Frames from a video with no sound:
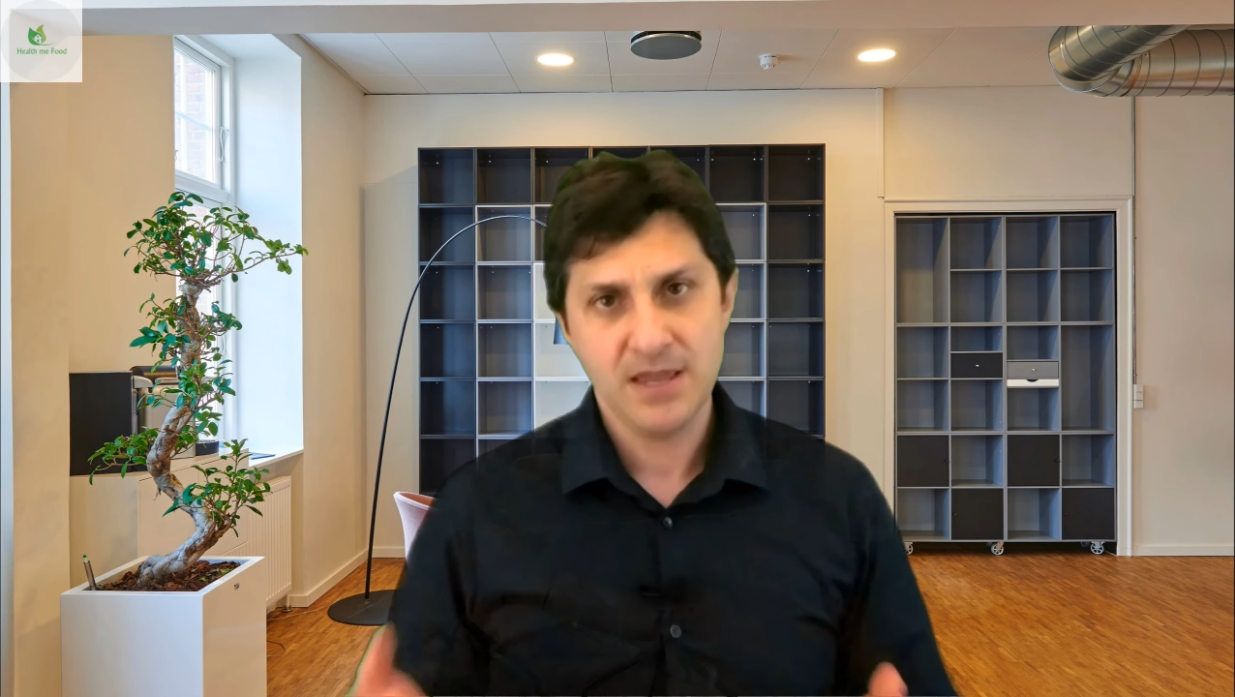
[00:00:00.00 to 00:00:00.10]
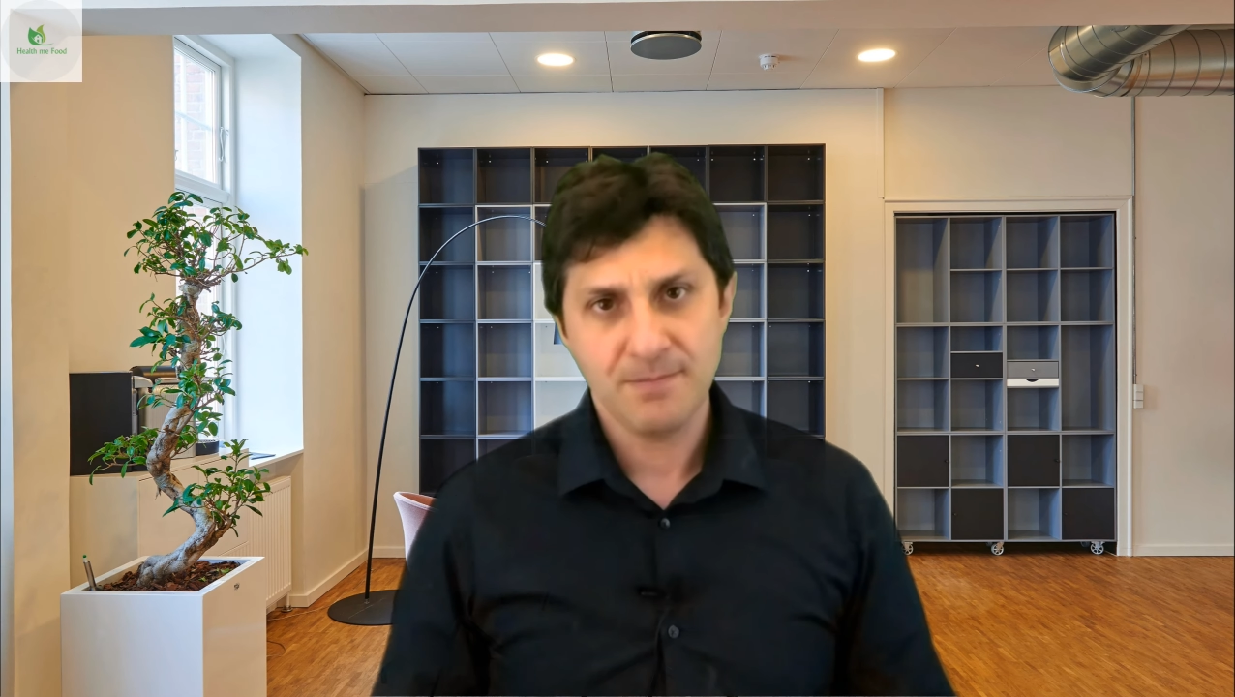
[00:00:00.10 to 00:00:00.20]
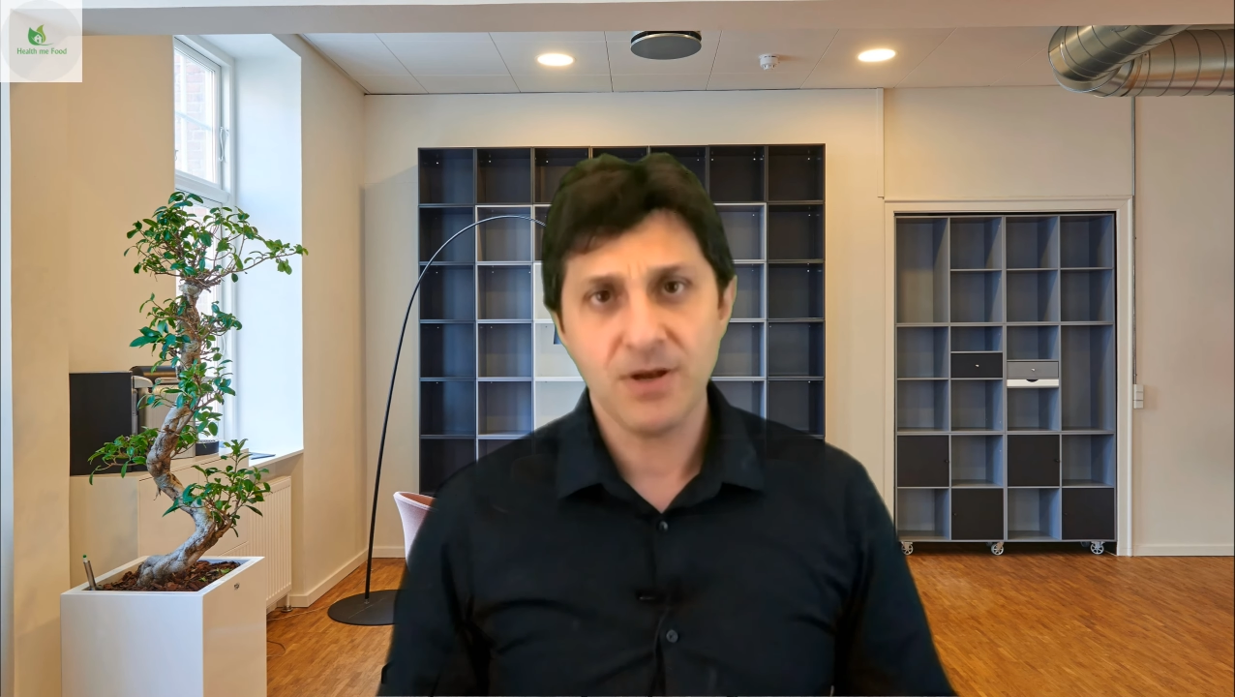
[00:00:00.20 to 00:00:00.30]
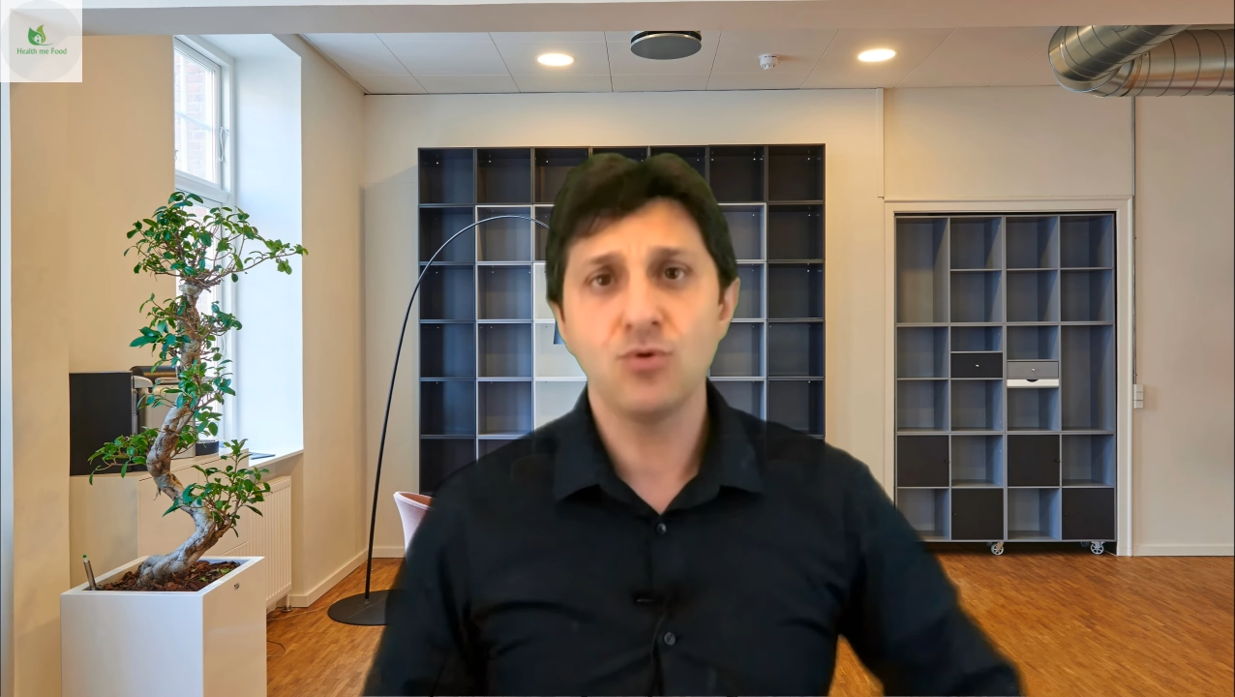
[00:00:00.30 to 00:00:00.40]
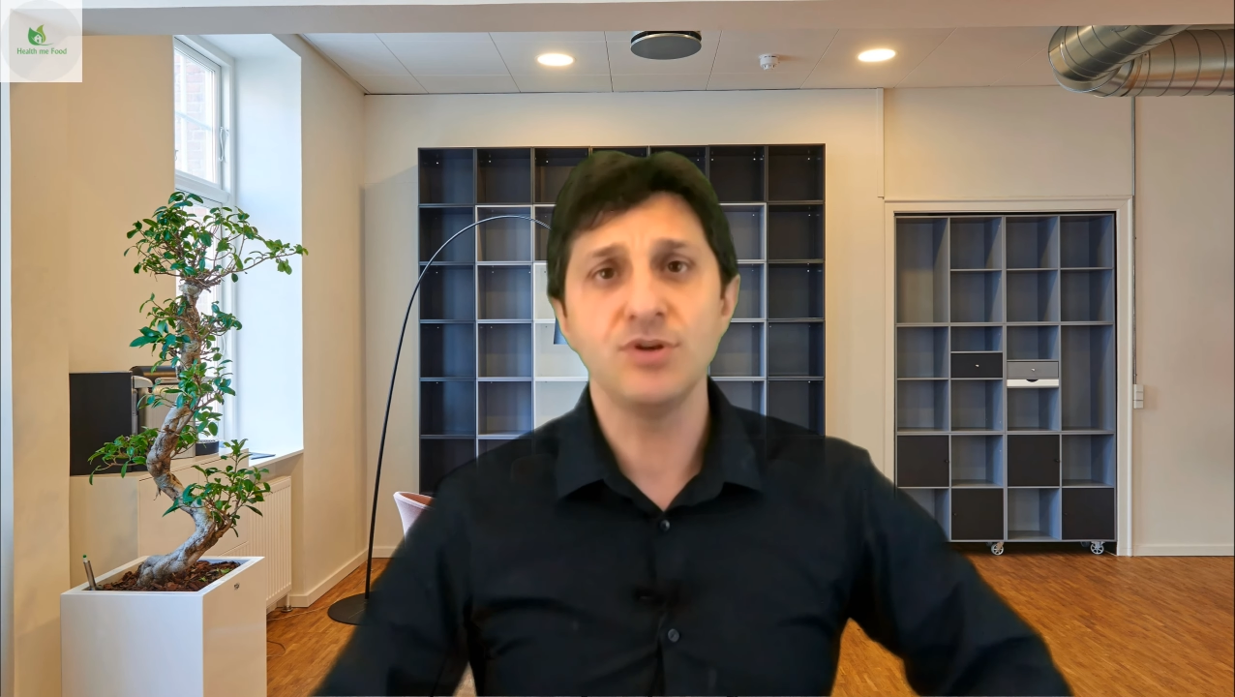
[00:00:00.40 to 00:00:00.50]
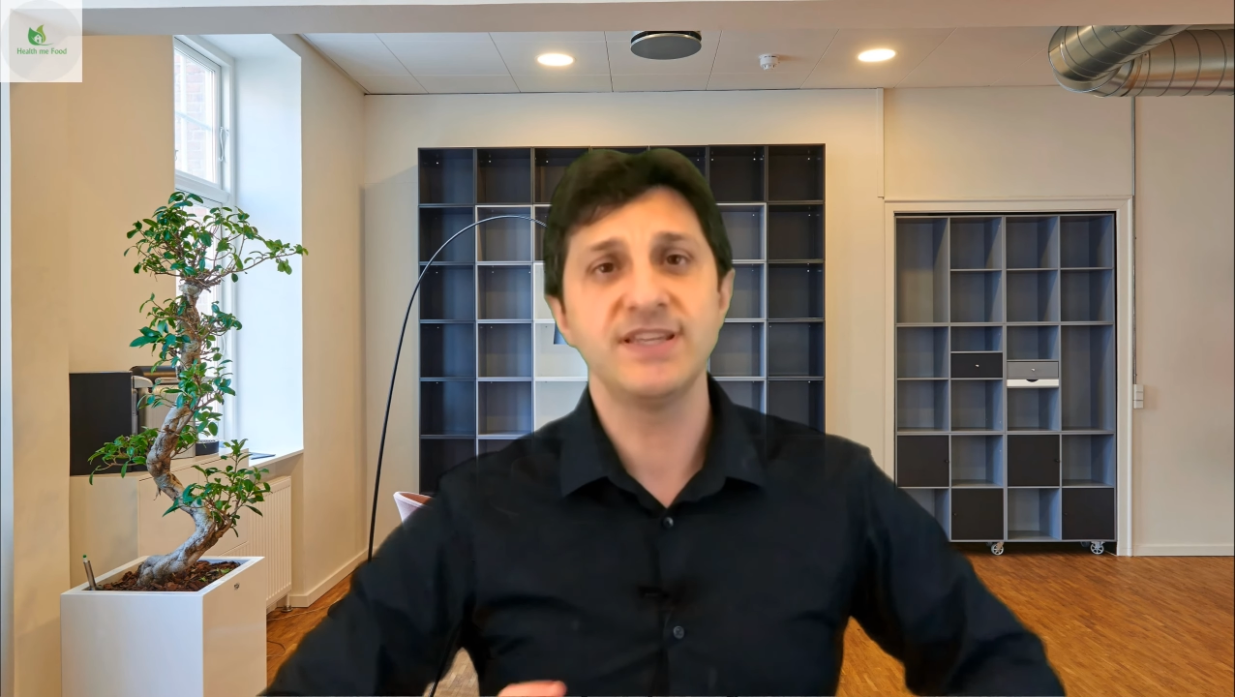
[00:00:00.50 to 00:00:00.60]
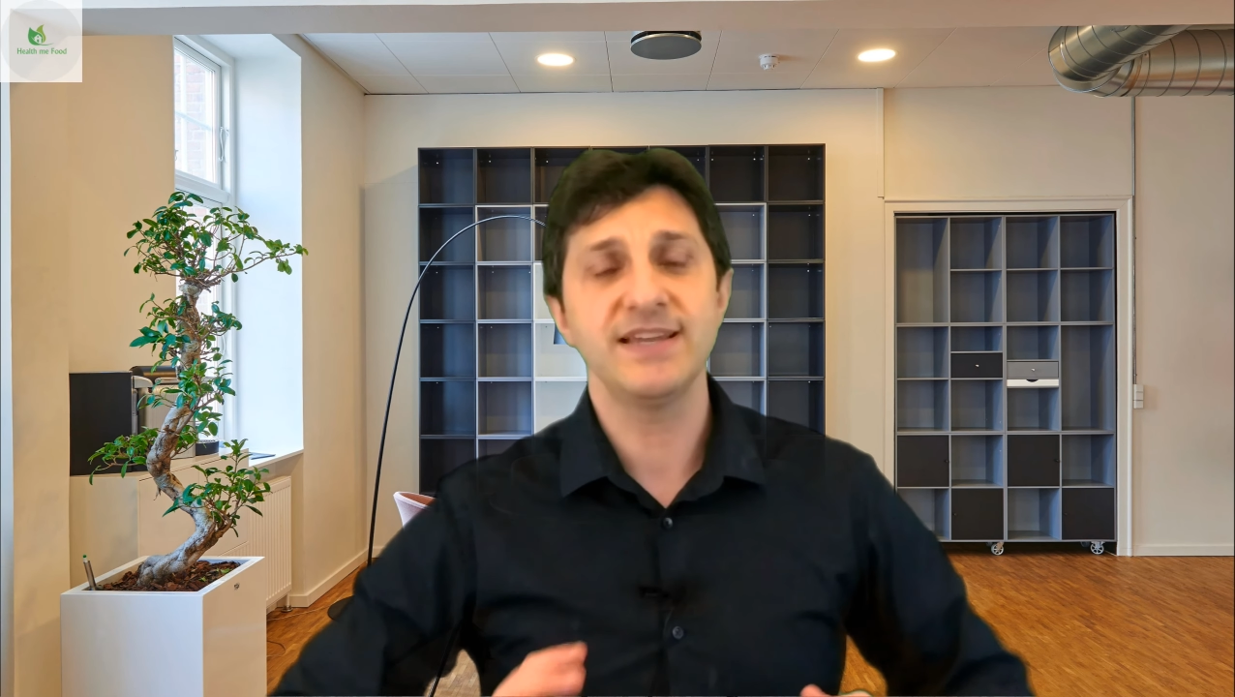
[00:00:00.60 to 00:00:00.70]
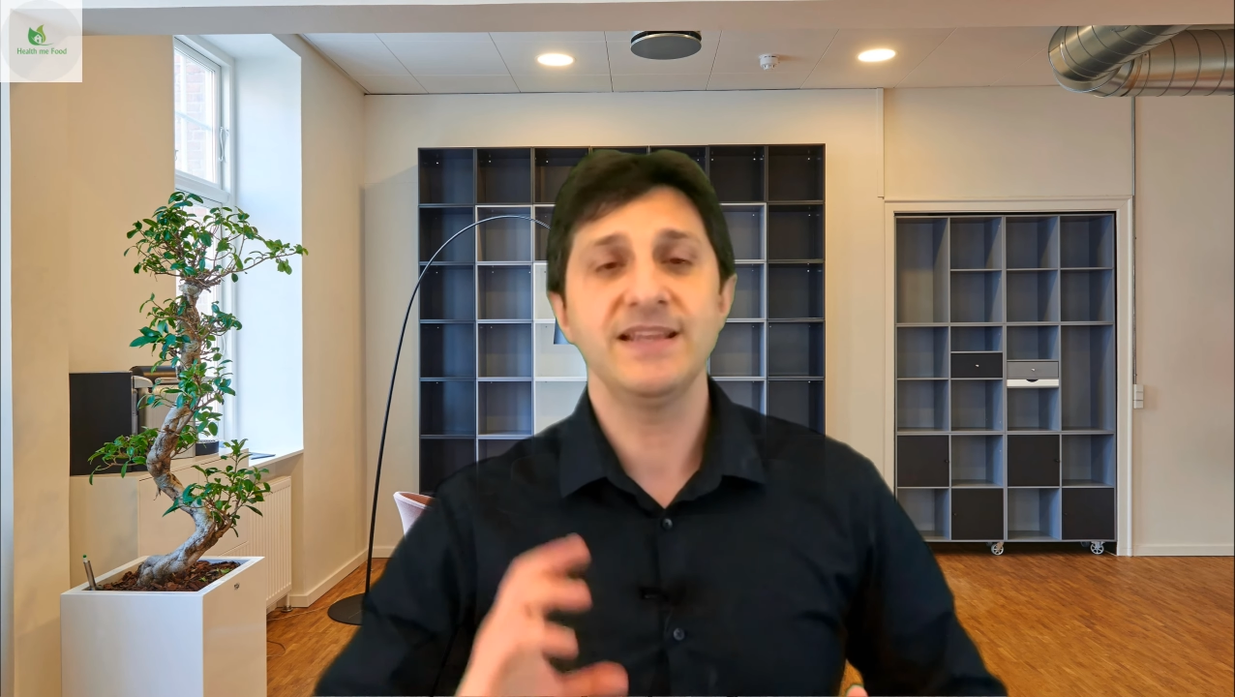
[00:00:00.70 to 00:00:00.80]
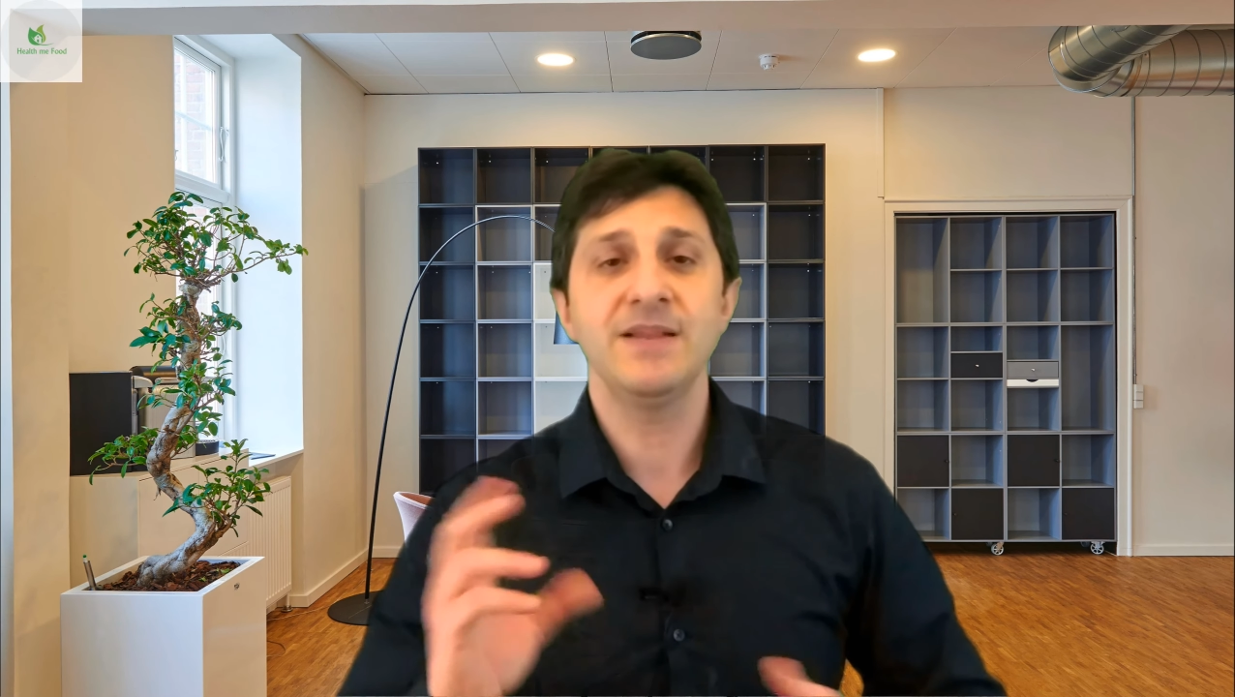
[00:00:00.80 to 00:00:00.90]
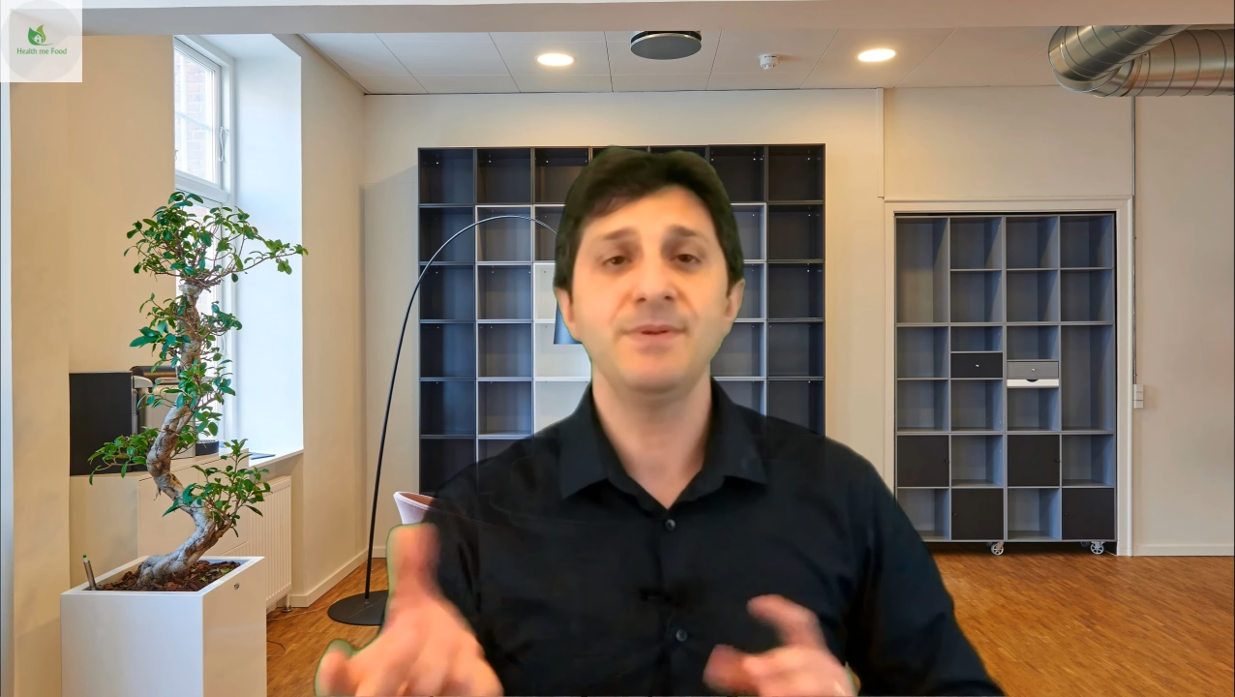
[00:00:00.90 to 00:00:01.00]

Per cui se nelle